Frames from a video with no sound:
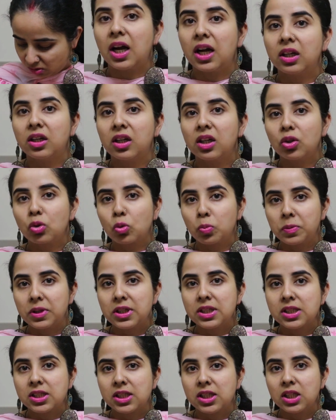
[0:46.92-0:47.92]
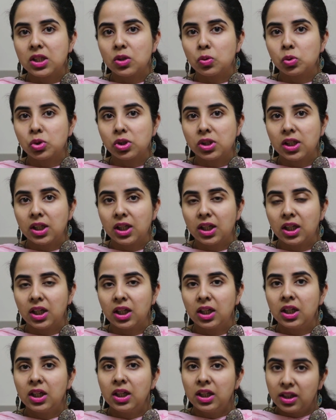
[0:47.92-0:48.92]
हंड्रेड रुपीज़ की उसने
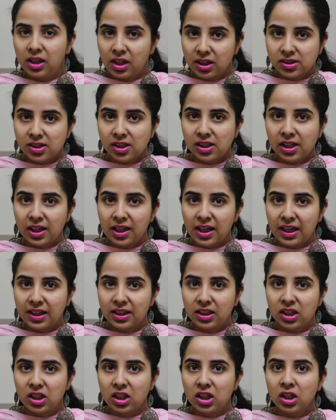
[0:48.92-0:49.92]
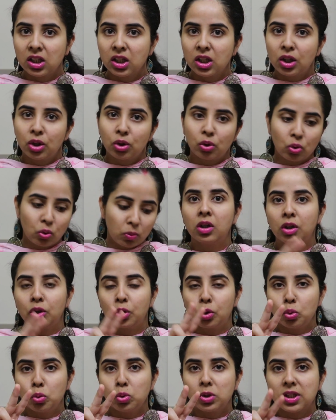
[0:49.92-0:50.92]
डज़न लगाई थी तो
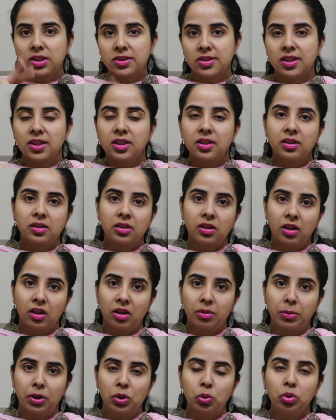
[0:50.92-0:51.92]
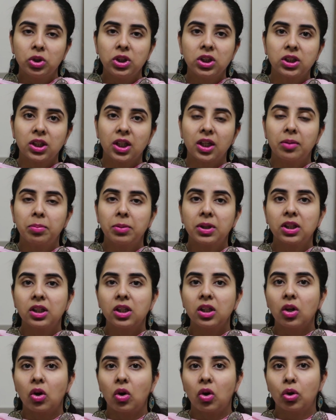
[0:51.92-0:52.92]
टू डज़न मरूनी शेड में
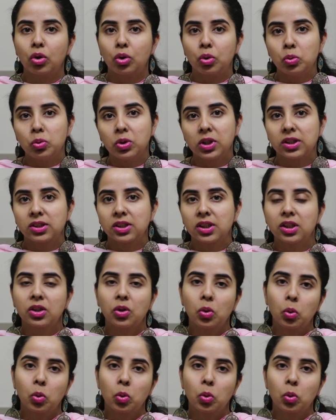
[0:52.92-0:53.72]
थी और टू डज़न